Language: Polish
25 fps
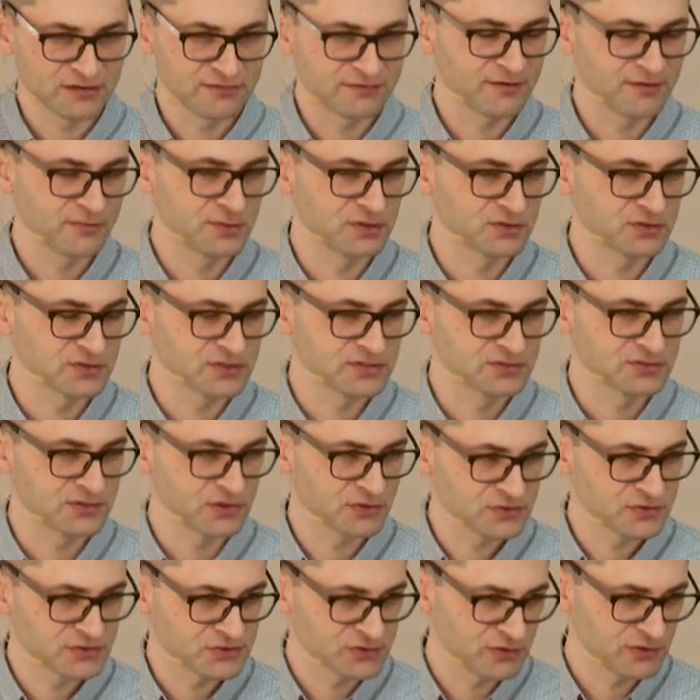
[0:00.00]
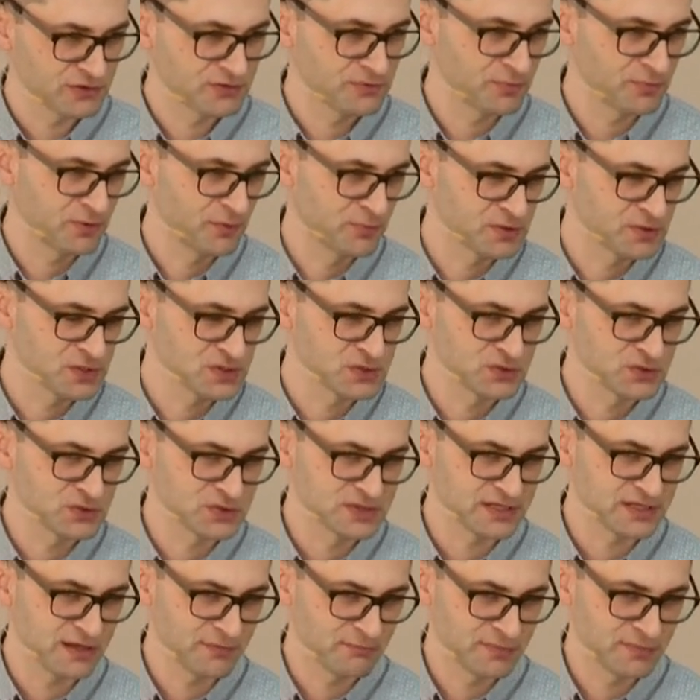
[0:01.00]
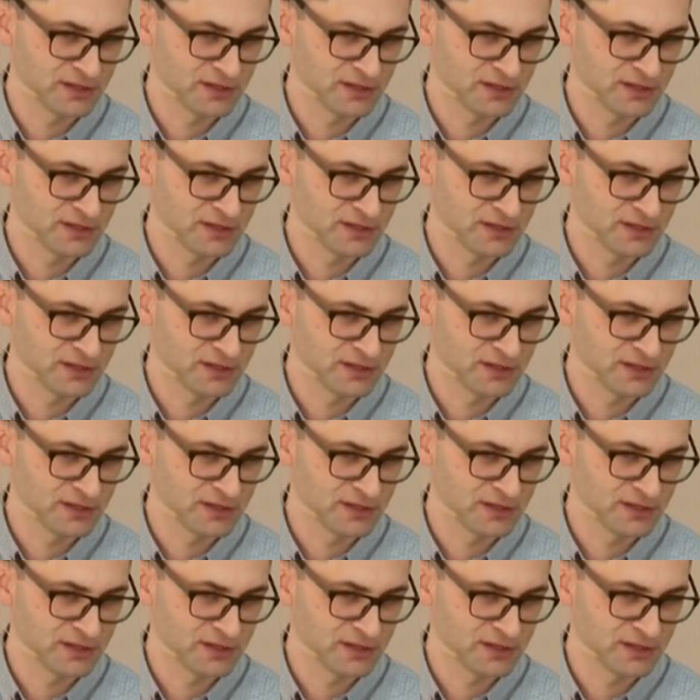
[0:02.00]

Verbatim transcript: Wiemy to stąd, że On po prostu sam,